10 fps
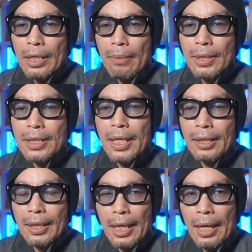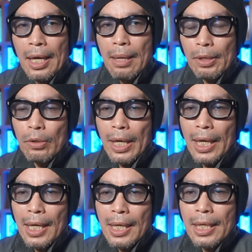は言えませんが、これ
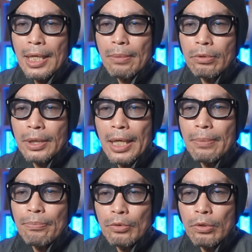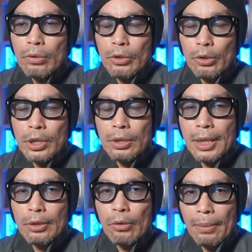アーカイブタイプの良質
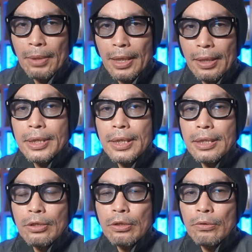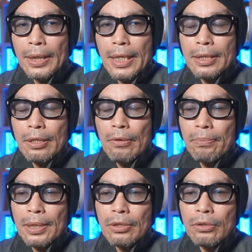なドラマ、事実話題性は
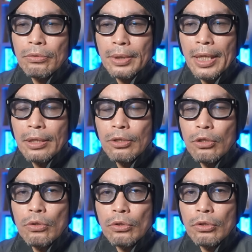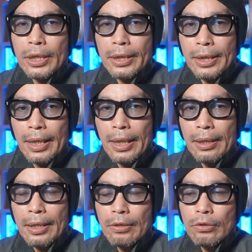抜群で、旧
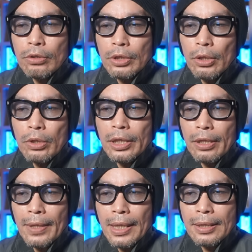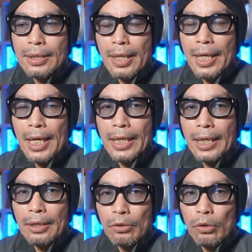ツイッター X においては世
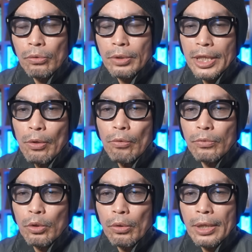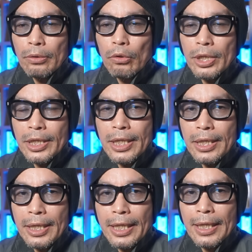界&日本トレンド
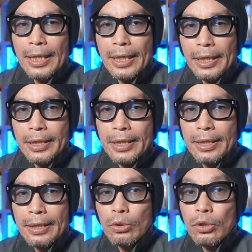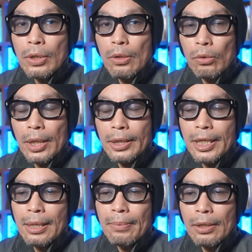1位に輝き、おそらくこれ
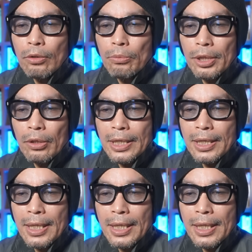TVer の見逃